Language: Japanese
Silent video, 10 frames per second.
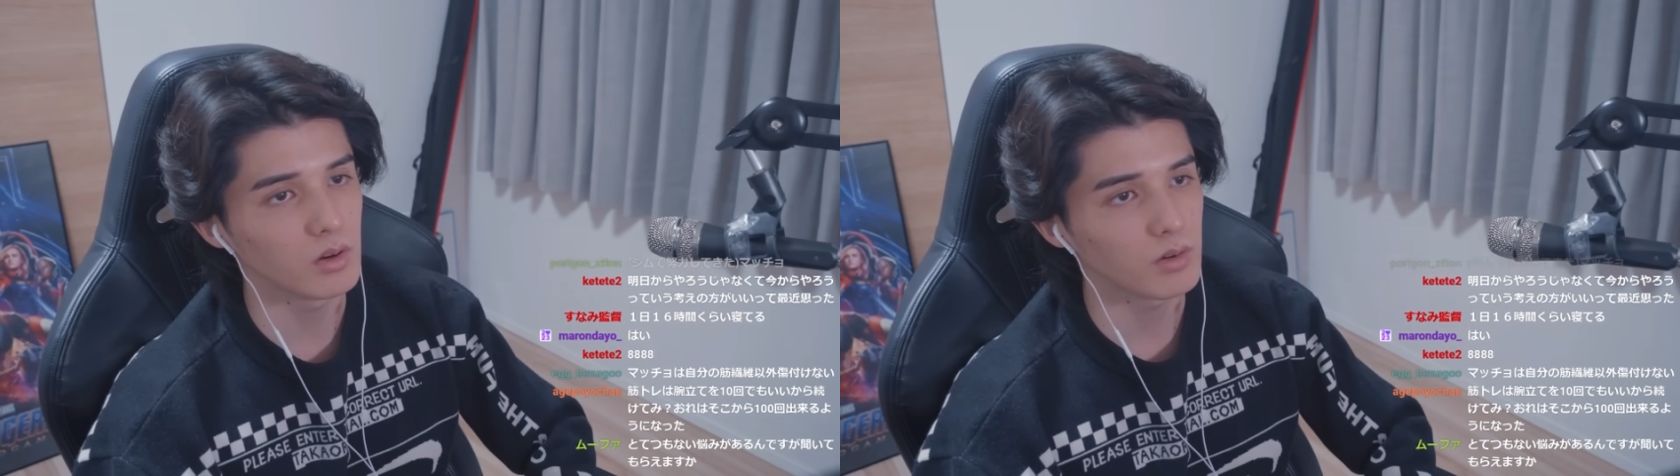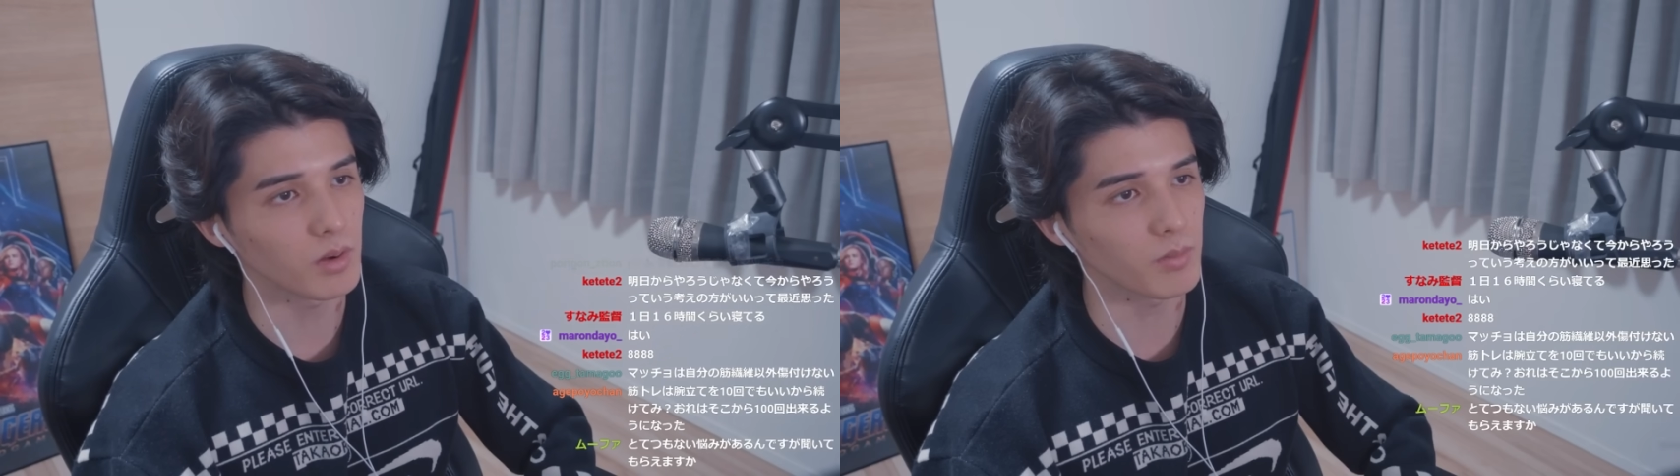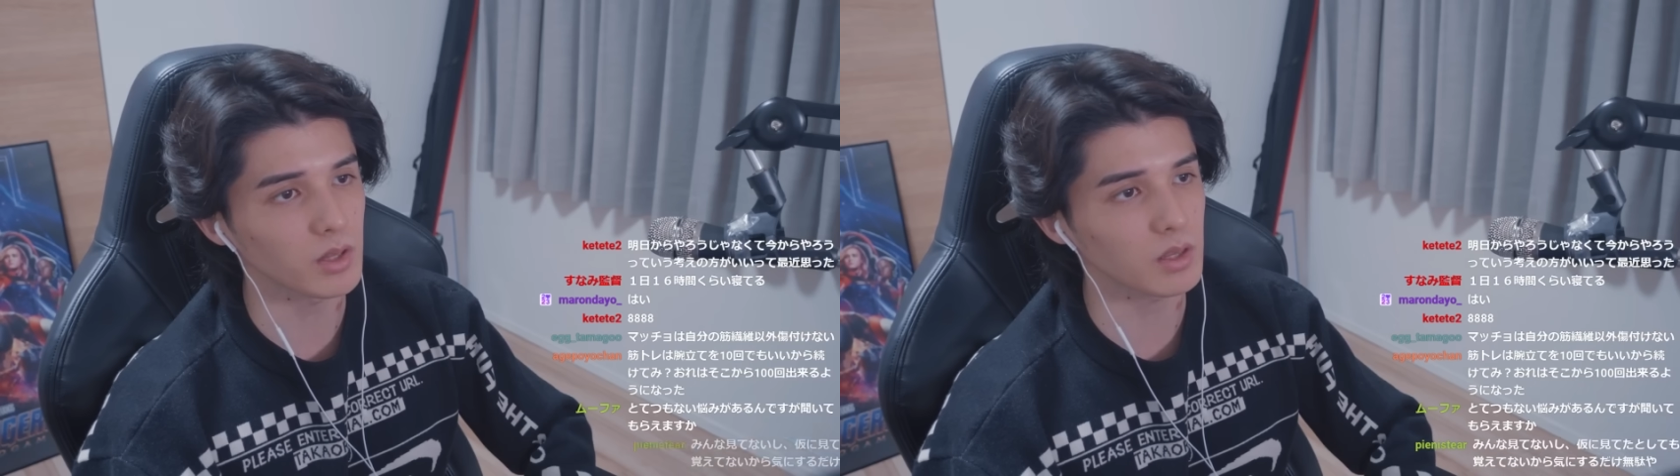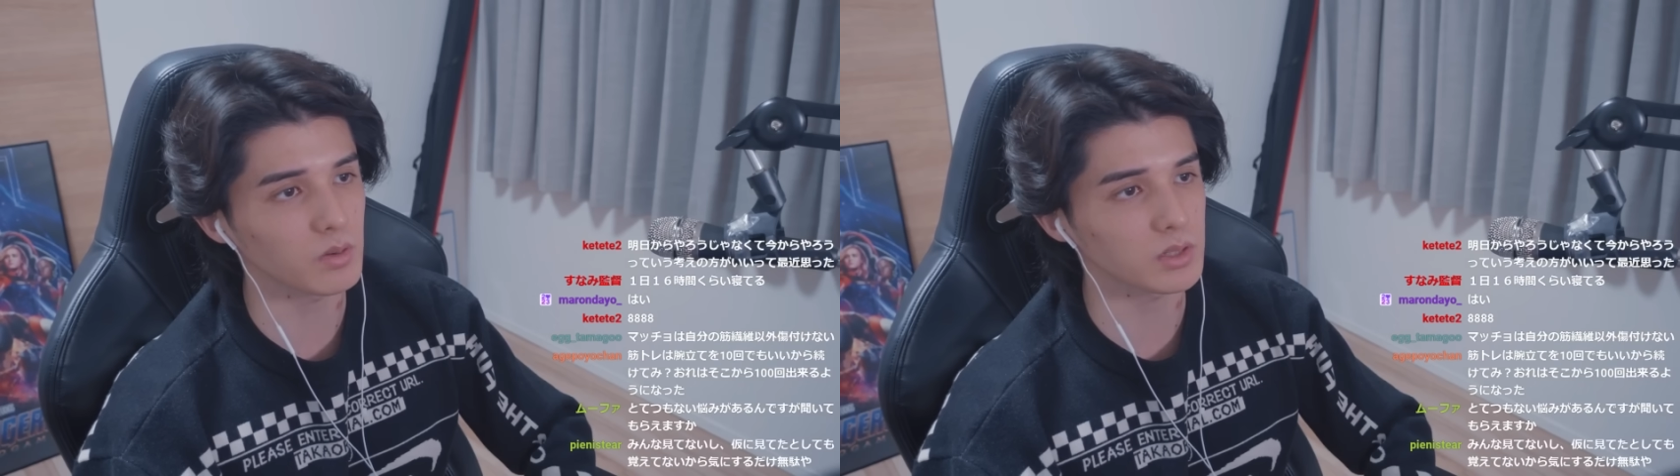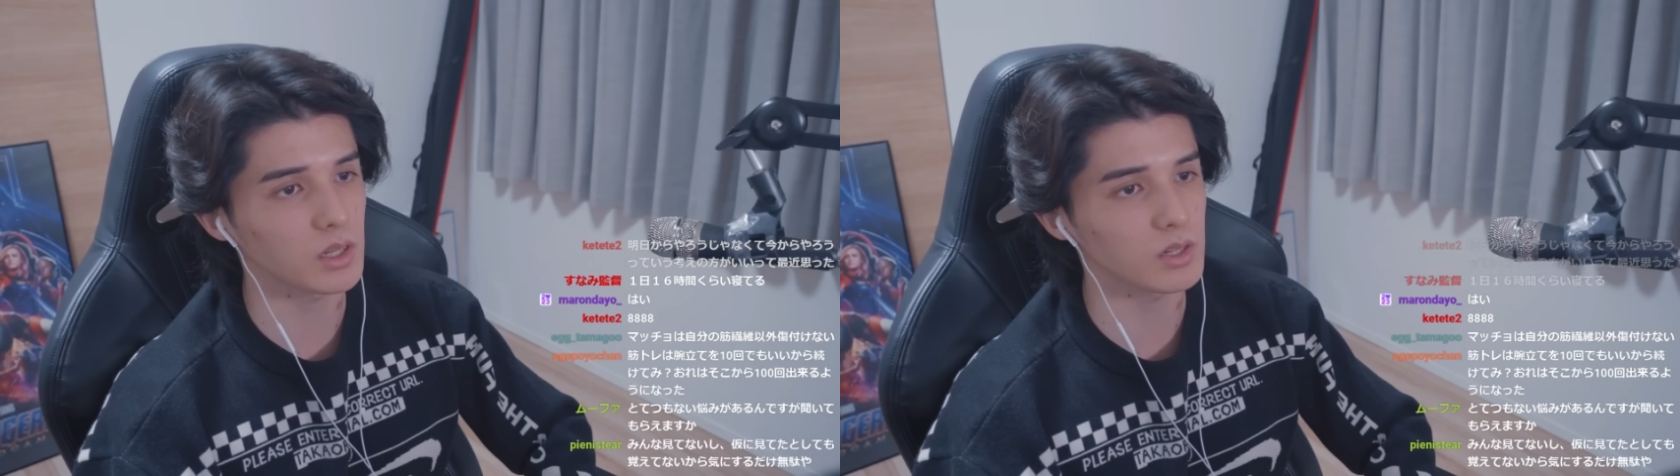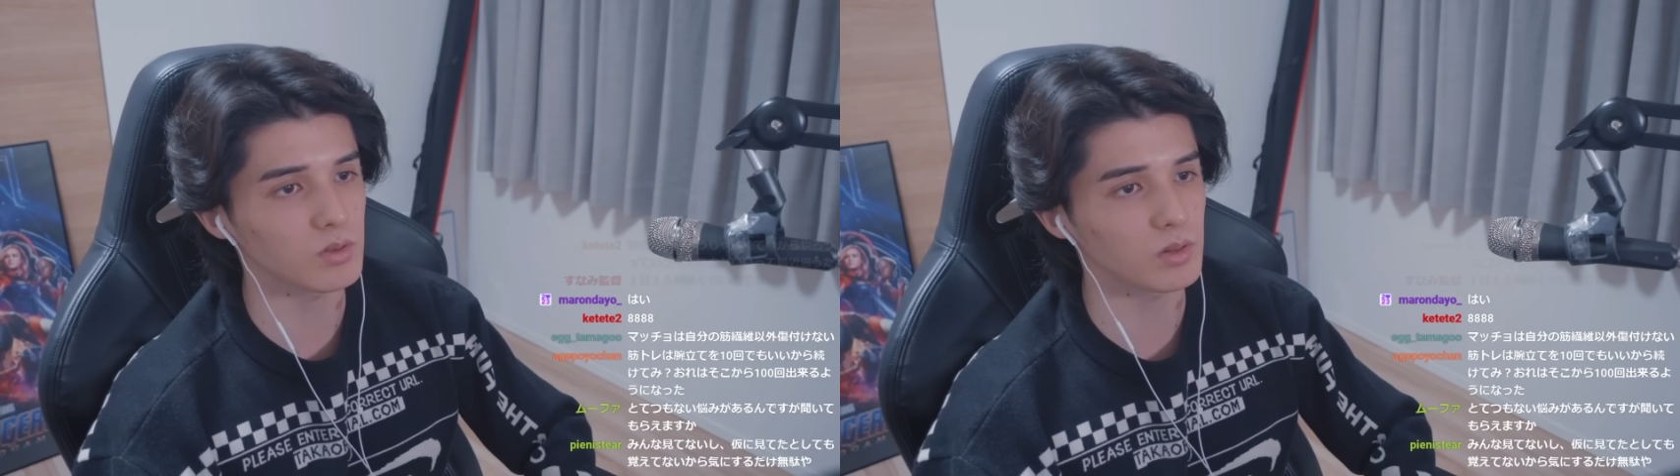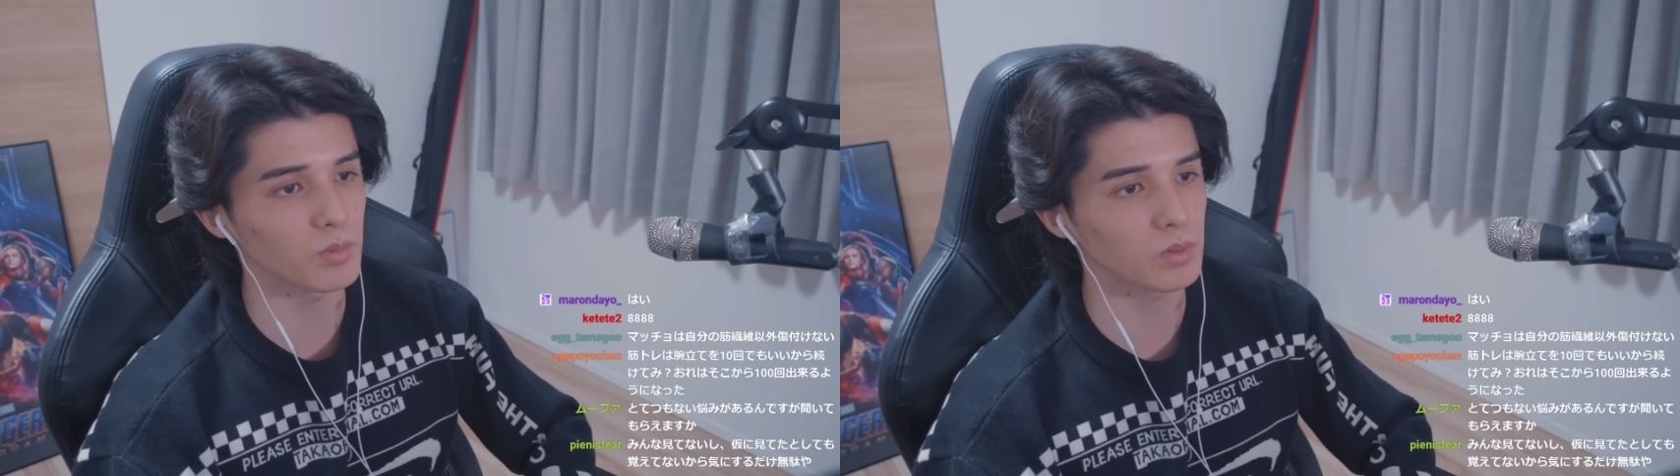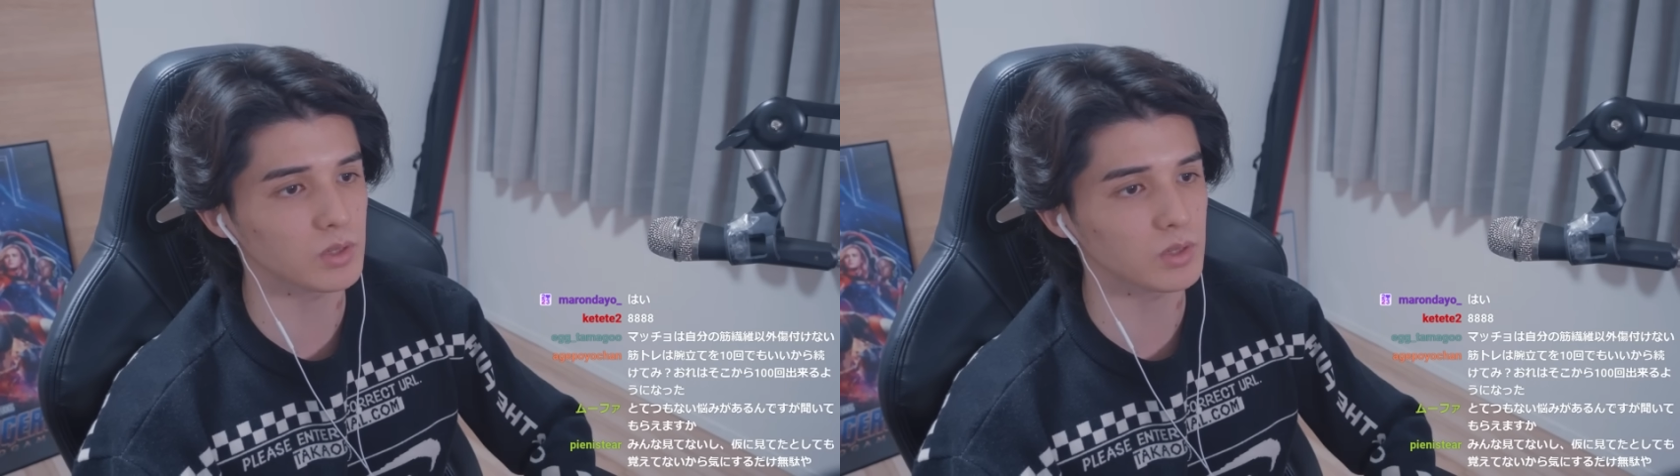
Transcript: まあメンタルを正常に戻